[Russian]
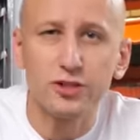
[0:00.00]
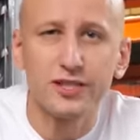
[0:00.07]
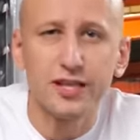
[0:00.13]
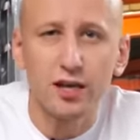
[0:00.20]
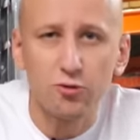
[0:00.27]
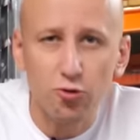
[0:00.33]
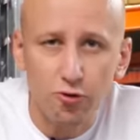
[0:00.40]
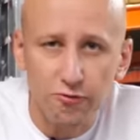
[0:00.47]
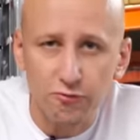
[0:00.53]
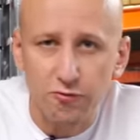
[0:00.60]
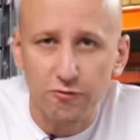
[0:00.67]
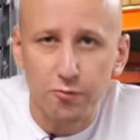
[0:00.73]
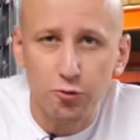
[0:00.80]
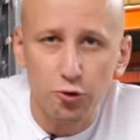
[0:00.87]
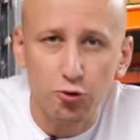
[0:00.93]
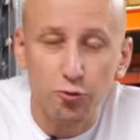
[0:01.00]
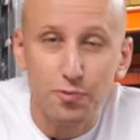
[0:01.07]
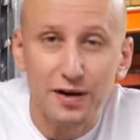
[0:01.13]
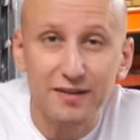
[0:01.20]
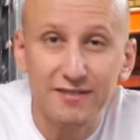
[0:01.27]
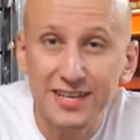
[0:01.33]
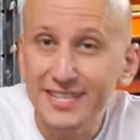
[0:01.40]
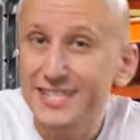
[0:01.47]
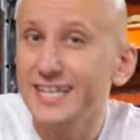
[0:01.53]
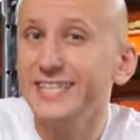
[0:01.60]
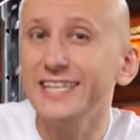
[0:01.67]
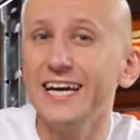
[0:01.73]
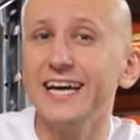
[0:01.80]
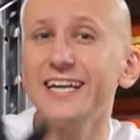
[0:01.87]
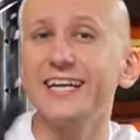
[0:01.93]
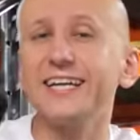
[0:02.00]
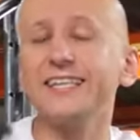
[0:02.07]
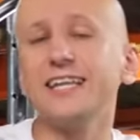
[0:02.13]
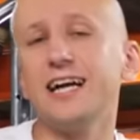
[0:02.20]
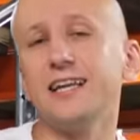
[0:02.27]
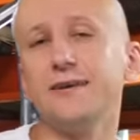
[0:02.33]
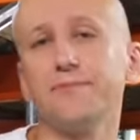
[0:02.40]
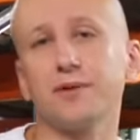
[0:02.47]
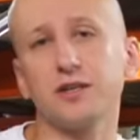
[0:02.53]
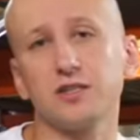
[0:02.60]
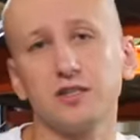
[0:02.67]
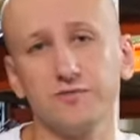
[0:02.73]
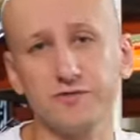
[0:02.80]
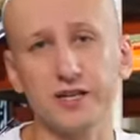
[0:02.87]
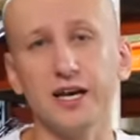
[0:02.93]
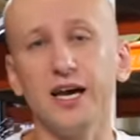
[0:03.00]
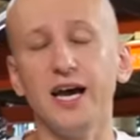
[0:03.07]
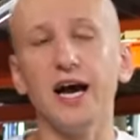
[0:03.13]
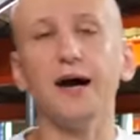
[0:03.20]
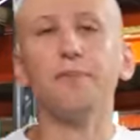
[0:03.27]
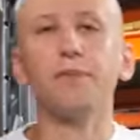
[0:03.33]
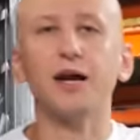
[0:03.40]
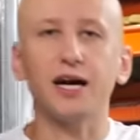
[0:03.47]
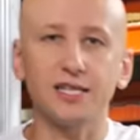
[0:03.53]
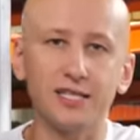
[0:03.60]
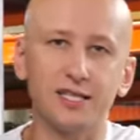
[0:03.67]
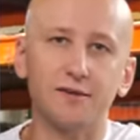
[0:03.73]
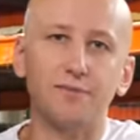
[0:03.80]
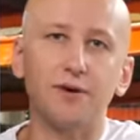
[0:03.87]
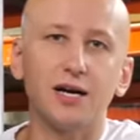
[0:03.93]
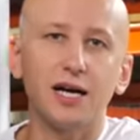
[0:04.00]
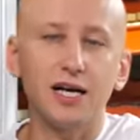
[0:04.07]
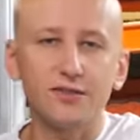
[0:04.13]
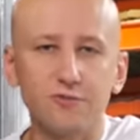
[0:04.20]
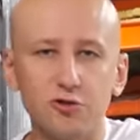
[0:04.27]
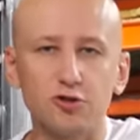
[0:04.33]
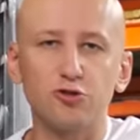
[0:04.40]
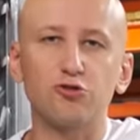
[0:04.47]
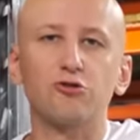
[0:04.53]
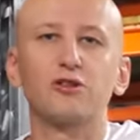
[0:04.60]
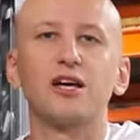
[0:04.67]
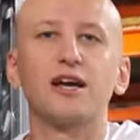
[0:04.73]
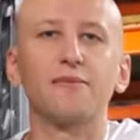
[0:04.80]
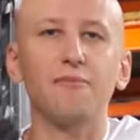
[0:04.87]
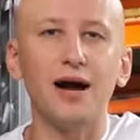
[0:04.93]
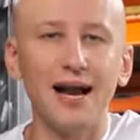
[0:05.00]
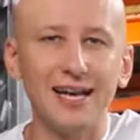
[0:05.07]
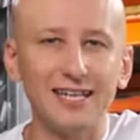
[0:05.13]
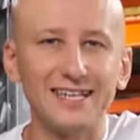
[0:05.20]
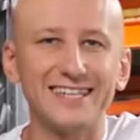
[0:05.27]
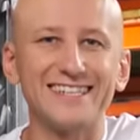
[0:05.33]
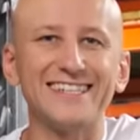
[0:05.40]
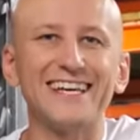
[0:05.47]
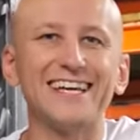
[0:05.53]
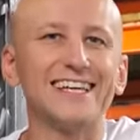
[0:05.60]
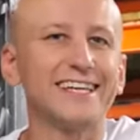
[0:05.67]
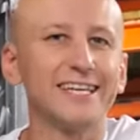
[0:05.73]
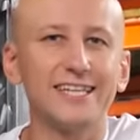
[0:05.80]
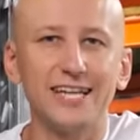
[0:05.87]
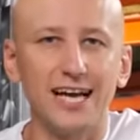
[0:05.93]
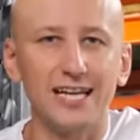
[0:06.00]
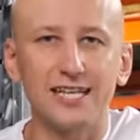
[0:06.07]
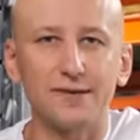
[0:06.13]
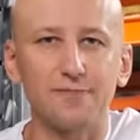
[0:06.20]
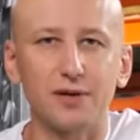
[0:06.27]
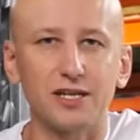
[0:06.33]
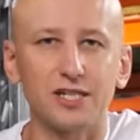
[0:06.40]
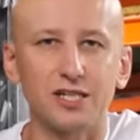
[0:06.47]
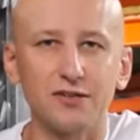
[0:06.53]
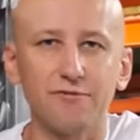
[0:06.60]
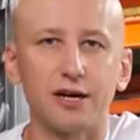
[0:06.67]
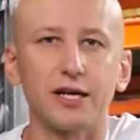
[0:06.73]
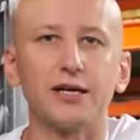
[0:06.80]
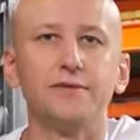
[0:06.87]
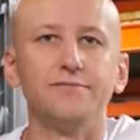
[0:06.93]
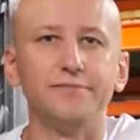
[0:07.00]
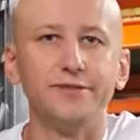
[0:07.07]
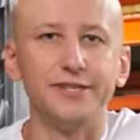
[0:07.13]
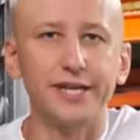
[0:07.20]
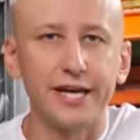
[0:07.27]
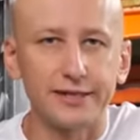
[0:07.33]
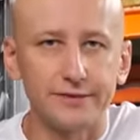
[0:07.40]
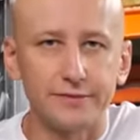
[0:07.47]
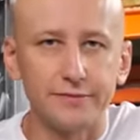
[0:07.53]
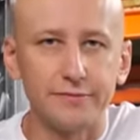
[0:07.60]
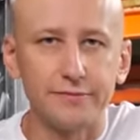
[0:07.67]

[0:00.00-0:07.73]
установку в блок управления неоригинальной прошивки, а практика показывает, что нормальных неоригинальных прошивок нет.